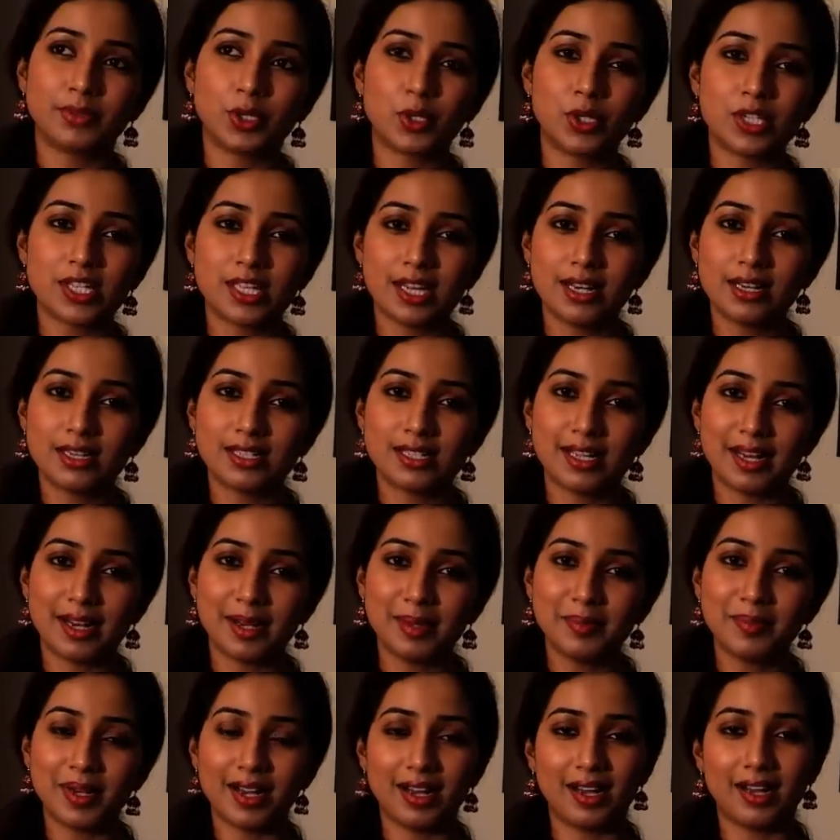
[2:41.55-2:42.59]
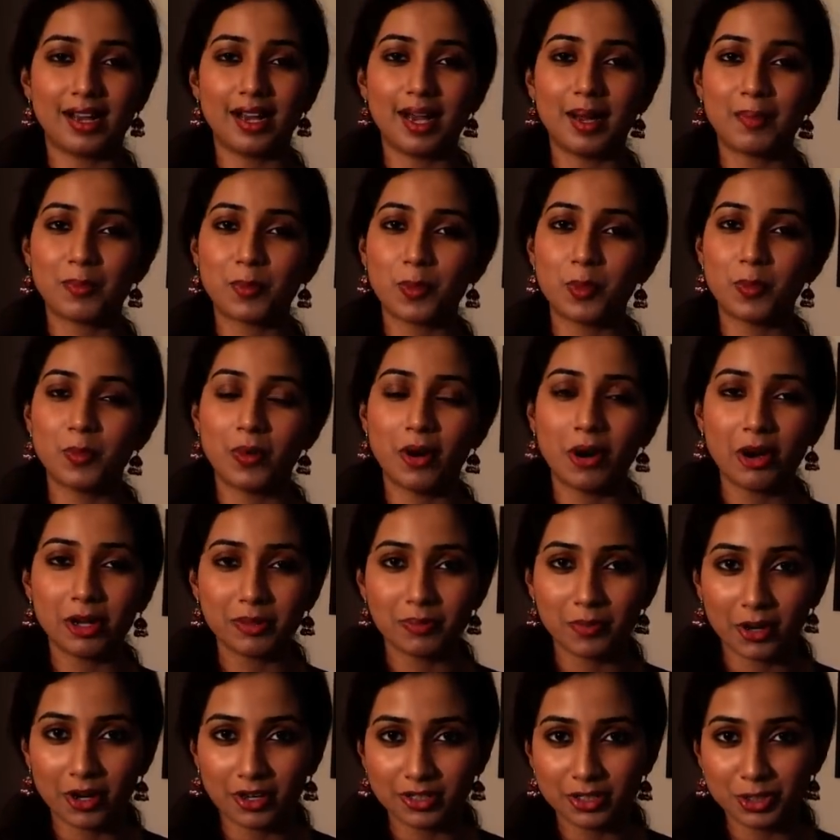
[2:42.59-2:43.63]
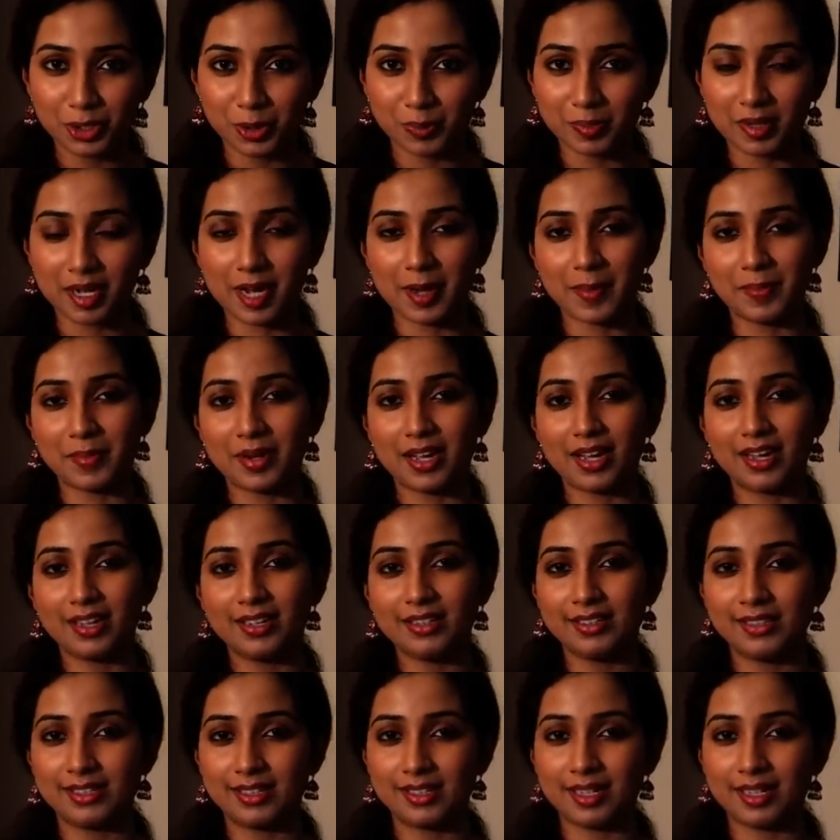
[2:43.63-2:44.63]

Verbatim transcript: गुलजार साहब आपको बहुत बहुत शुभकामनाएँ